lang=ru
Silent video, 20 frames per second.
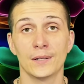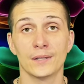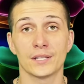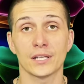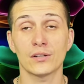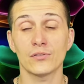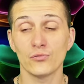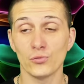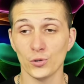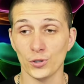
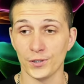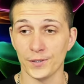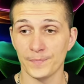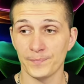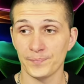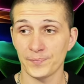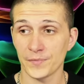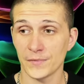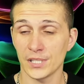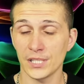Так вот,
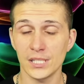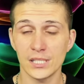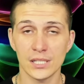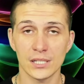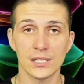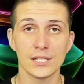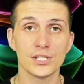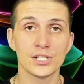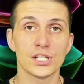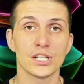есть
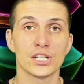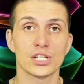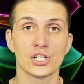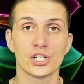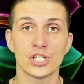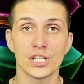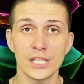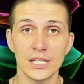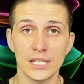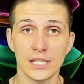отличное
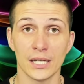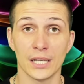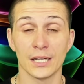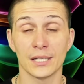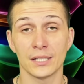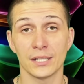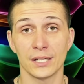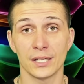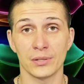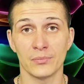решение,
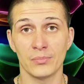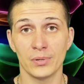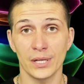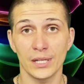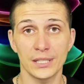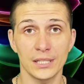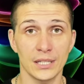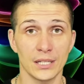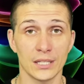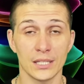
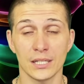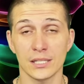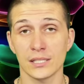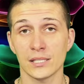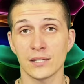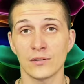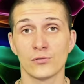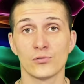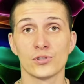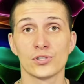ребята, я
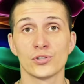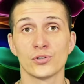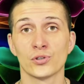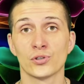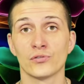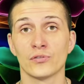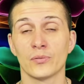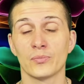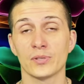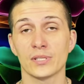оставлю
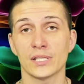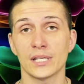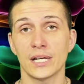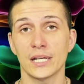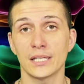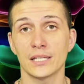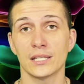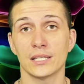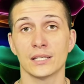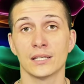ссылку в
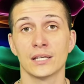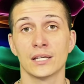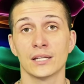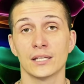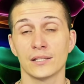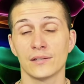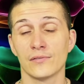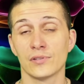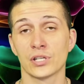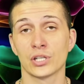описании
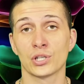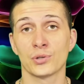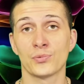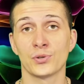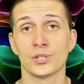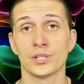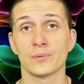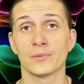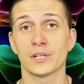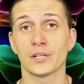и в
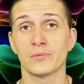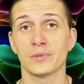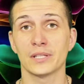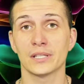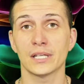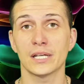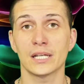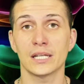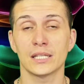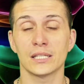закрепленном
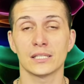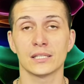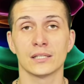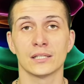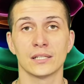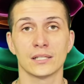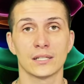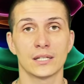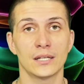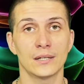комментарии
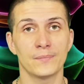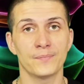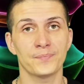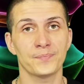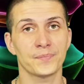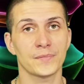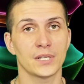Telegram.